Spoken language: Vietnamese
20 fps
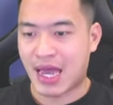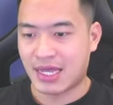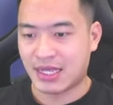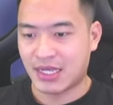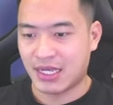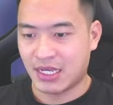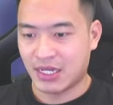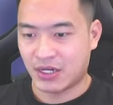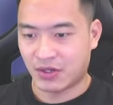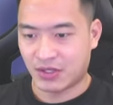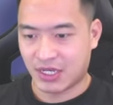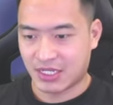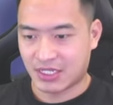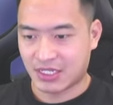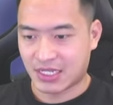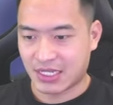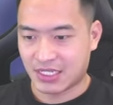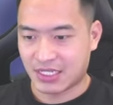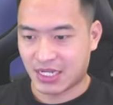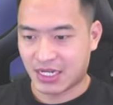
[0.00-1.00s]
thì có thể
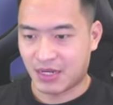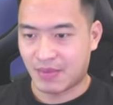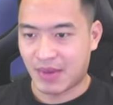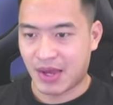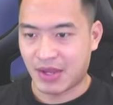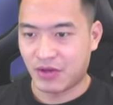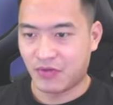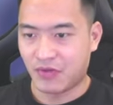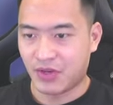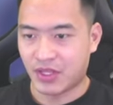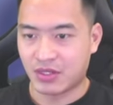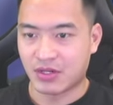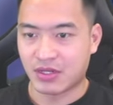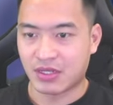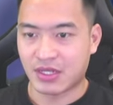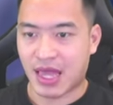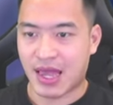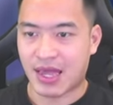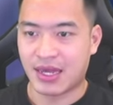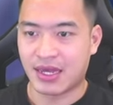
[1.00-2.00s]
ra trận được bao nhiêu vị tướng
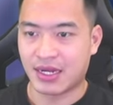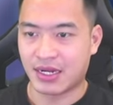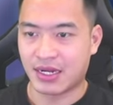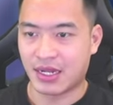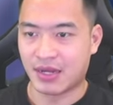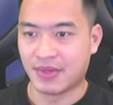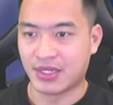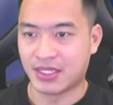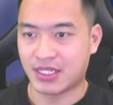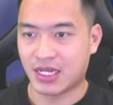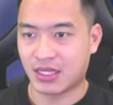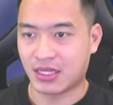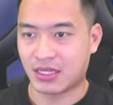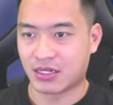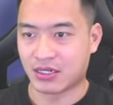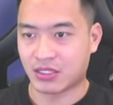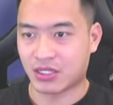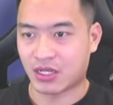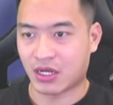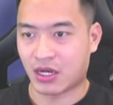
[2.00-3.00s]
ta để mình check
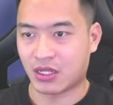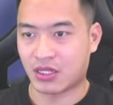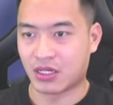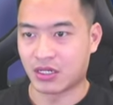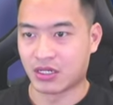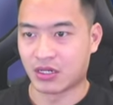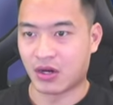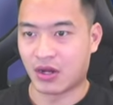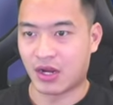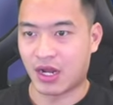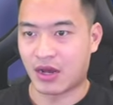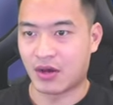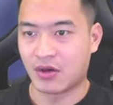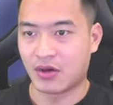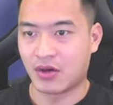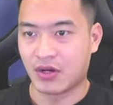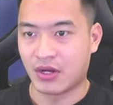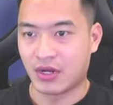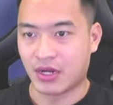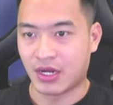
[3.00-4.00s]
thử thử coi nào
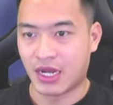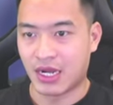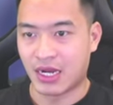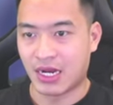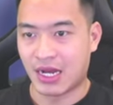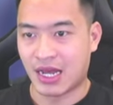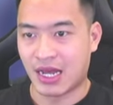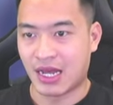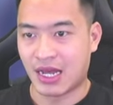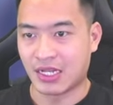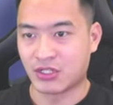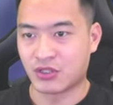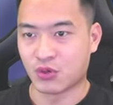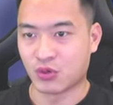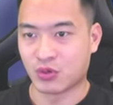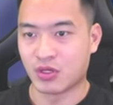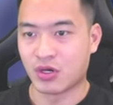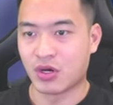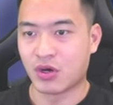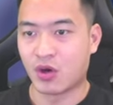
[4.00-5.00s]
đây là
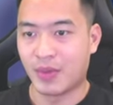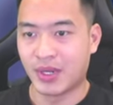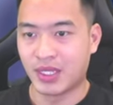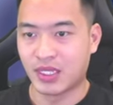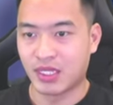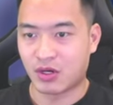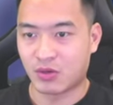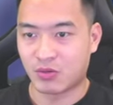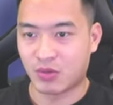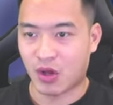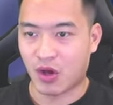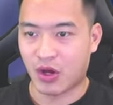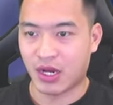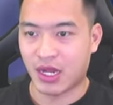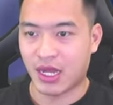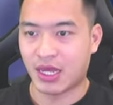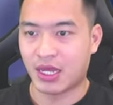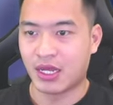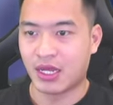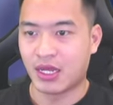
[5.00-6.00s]
chủ tướng của mình thì không nói
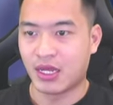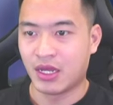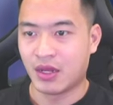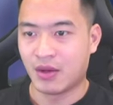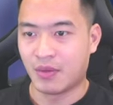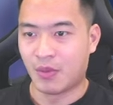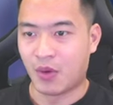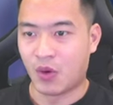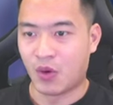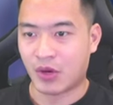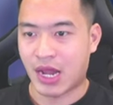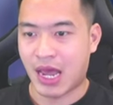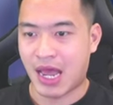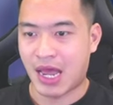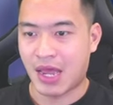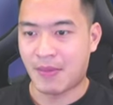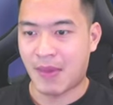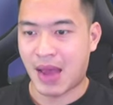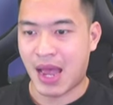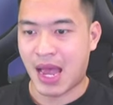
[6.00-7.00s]
này 1,
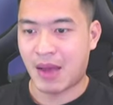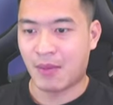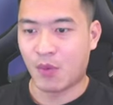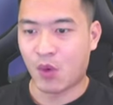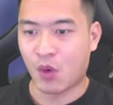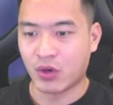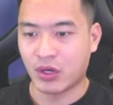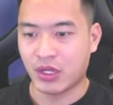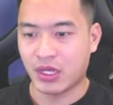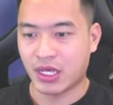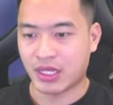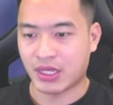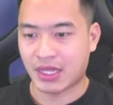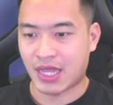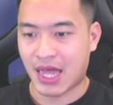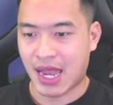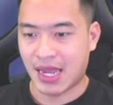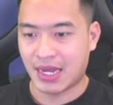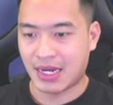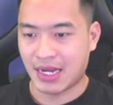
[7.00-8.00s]
2, 3, 4 hiện
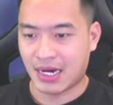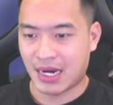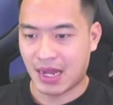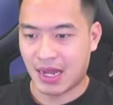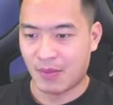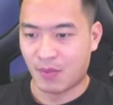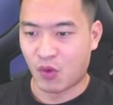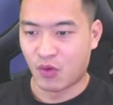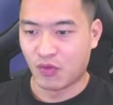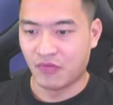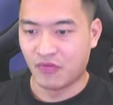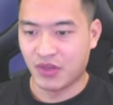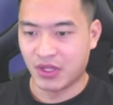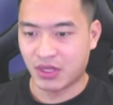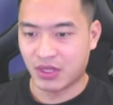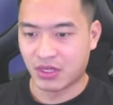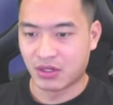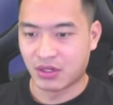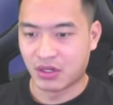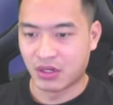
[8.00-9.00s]
tại đang là bốn vị
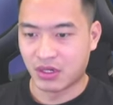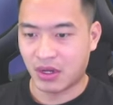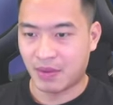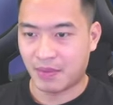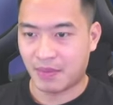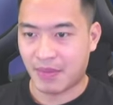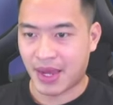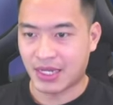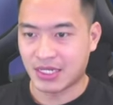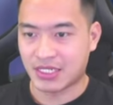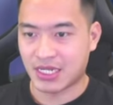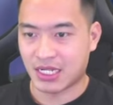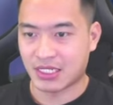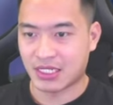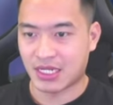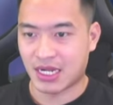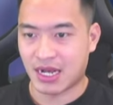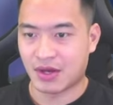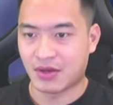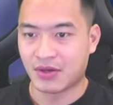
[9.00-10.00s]
tướng bày trận
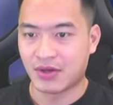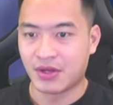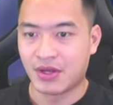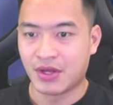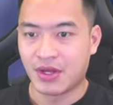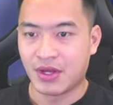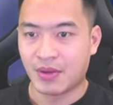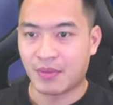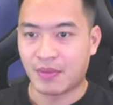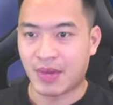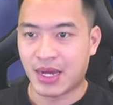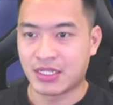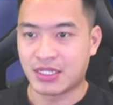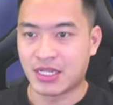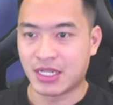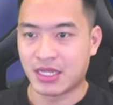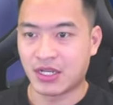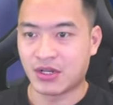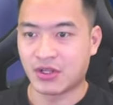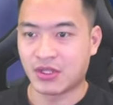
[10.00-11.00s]
xem nào bày
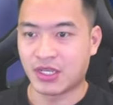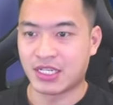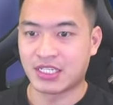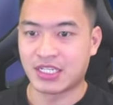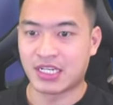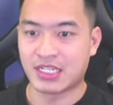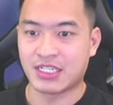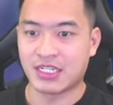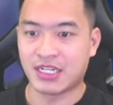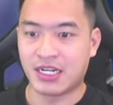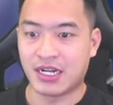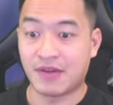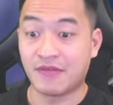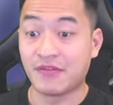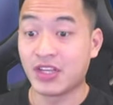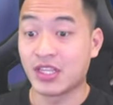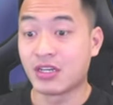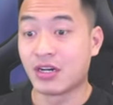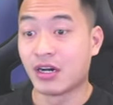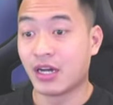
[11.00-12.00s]
trận thì có thể ra trận được 5
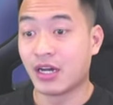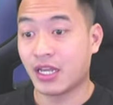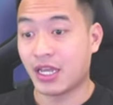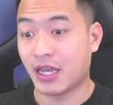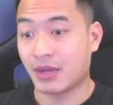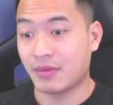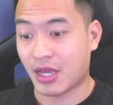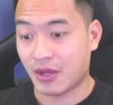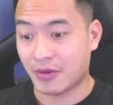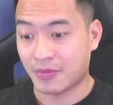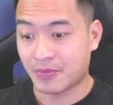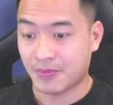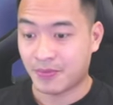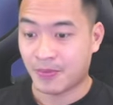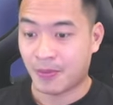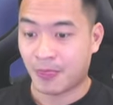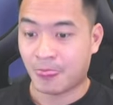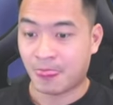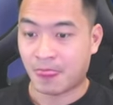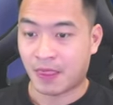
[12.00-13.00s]
vị tướng anh em nhé
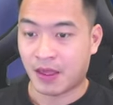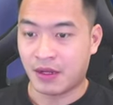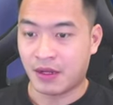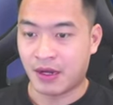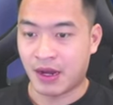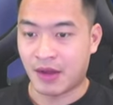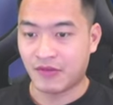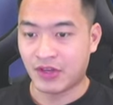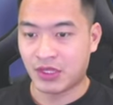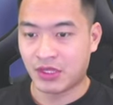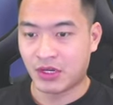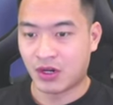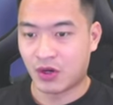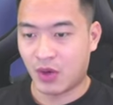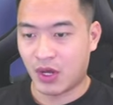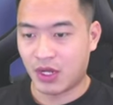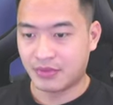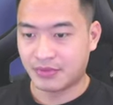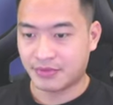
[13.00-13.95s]
5 vị tướng luôn